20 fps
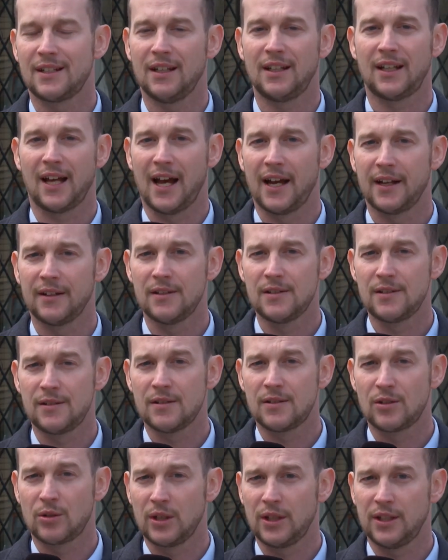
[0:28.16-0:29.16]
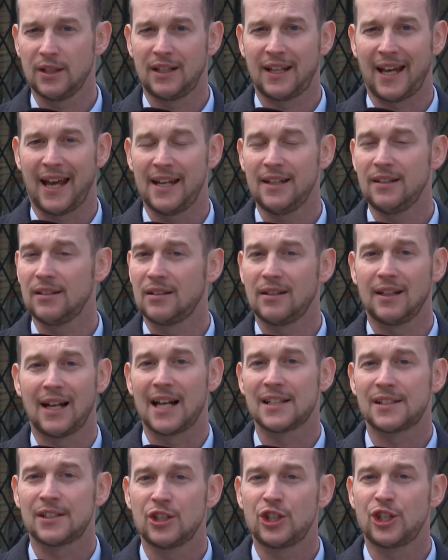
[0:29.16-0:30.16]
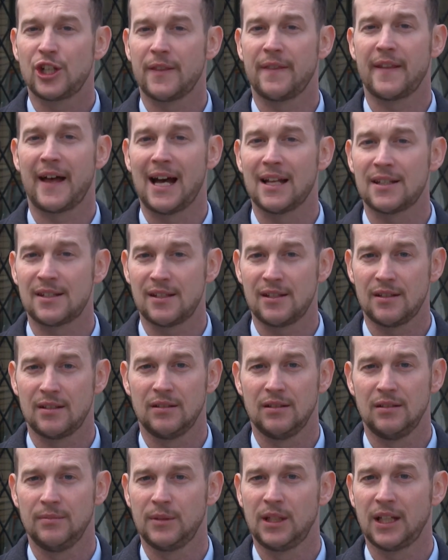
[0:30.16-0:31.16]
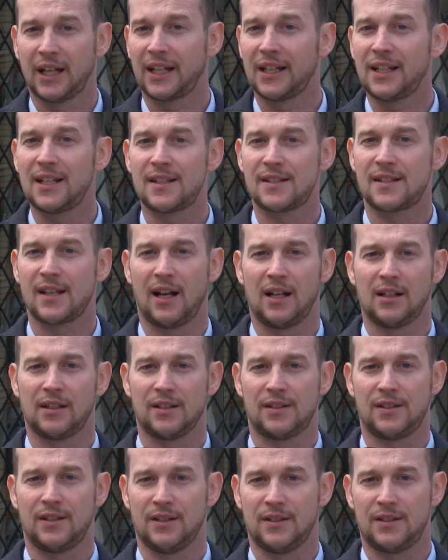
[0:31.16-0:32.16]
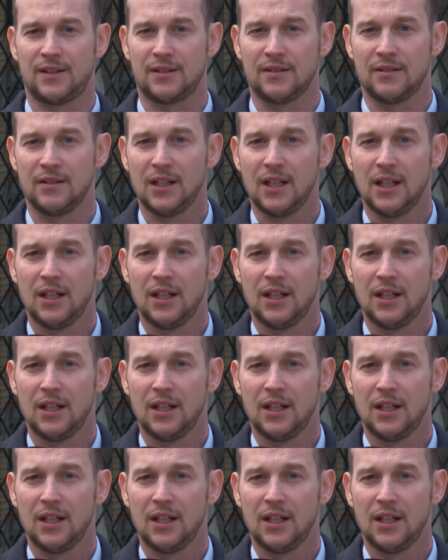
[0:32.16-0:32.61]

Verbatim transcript: gegangen ist, ist heute kein klassischer Nazi im Gerichtssaal gesessen.